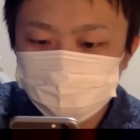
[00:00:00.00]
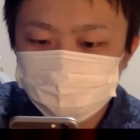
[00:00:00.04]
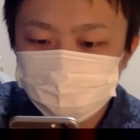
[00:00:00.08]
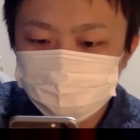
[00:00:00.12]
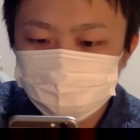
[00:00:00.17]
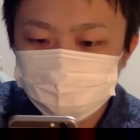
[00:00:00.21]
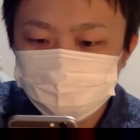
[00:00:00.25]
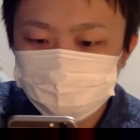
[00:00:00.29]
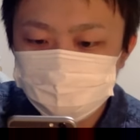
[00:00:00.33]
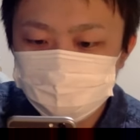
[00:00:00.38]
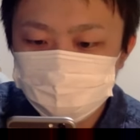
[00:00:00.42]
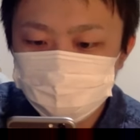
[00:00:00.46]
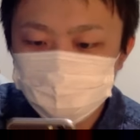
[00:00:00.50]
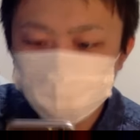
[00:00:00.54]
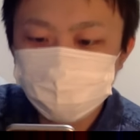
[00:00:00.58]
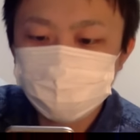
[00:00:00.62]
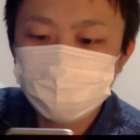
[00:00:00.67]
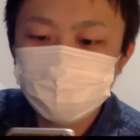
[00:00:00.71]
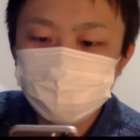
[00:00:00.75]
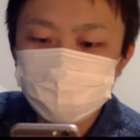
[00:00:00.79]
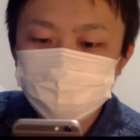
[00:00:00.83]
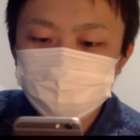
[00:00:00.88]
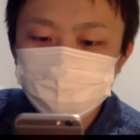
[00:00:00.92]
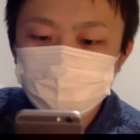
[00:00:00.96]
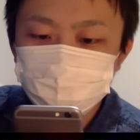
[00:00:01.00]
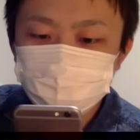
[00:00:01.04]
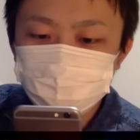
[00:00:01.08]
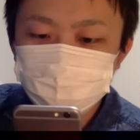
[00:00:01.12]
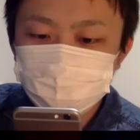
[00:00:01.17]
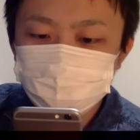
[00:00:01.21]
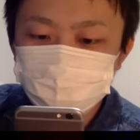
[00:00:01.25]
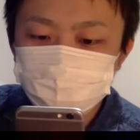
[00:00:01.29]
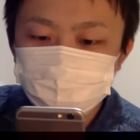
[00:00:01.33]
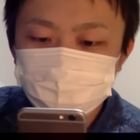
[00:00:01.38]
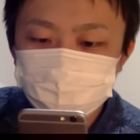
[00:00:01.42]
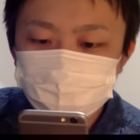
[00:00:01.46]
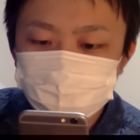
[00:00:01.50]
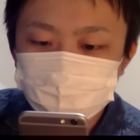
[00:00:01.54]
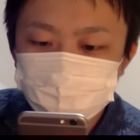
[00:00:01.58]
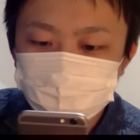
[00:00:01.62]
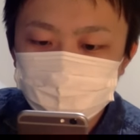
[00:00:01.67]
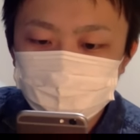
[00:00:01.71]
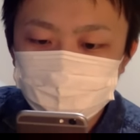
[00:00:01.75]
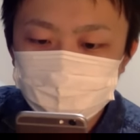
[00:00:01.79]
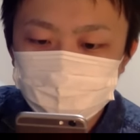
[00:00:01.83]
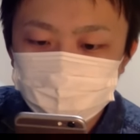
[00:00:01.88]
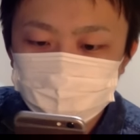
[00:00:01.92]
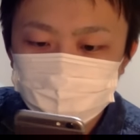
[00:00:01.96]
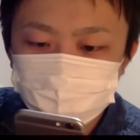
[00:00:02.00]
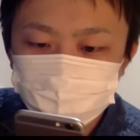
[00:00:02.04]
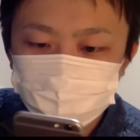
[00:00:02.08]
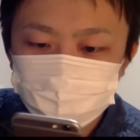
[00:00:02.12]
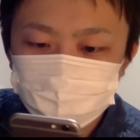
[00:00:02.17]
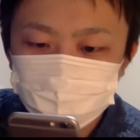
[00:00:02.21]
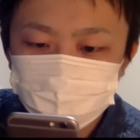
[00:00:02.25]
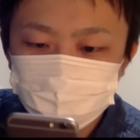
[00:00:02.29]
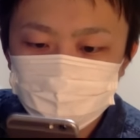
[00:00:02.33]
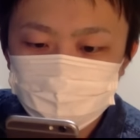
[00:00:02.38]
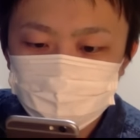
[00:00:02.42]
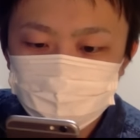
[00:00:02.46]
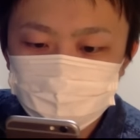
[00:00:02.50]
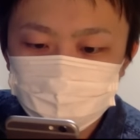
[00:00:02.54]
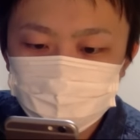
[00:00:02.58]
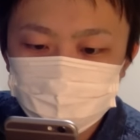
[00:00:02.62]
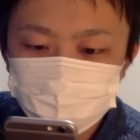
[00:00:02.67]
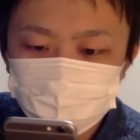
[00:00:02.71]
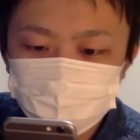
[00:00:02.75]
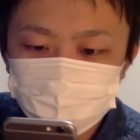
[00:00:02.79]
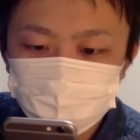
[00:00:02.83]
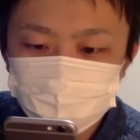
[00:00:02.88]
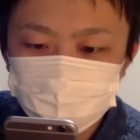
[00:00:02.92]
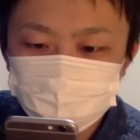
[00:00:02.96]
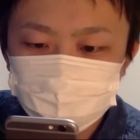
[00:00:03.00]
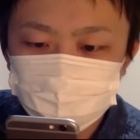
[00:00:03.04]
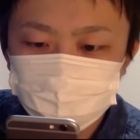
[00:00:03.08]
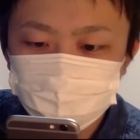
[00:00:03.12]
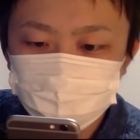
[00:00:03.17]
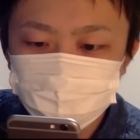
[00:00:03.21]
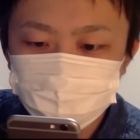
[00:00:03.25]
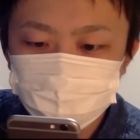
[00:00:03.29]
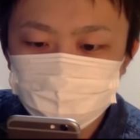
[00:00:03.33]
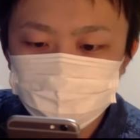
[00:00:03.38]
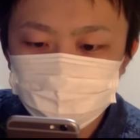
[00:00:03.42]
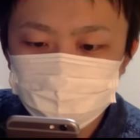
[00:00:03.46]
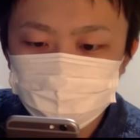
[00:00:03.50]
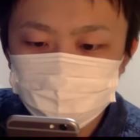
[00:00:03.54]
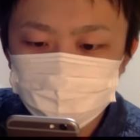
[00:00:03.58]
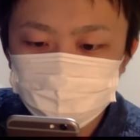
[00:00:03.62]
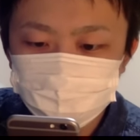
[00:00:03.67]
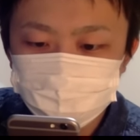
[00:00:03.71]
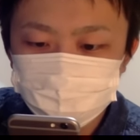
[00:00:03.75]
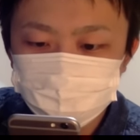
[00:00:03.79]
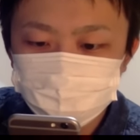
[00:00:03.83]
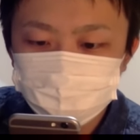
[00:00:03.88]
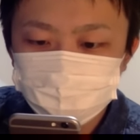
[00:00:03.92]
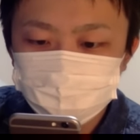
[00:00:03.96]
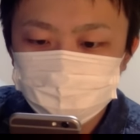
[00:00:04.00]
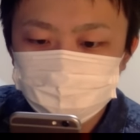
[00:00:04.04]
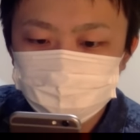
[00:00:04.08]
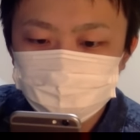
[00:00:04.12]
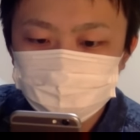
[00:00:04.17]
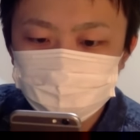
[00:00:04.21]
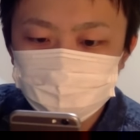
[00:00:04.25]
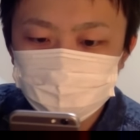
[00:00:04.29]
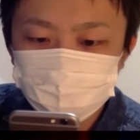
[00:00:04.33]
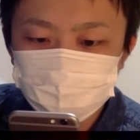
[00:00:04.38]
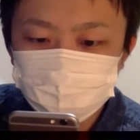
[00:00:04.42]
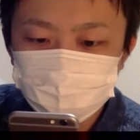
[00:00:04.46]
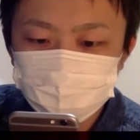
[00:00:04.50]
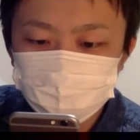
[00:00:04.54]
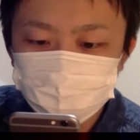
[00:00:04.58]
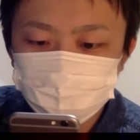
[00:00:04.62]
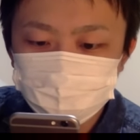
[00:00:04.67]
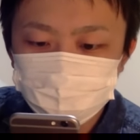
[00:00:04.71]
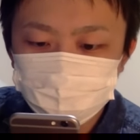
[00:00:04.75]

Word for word: 素晴らしい。お、出だし好調ですね。なかなか出だしが好調。で、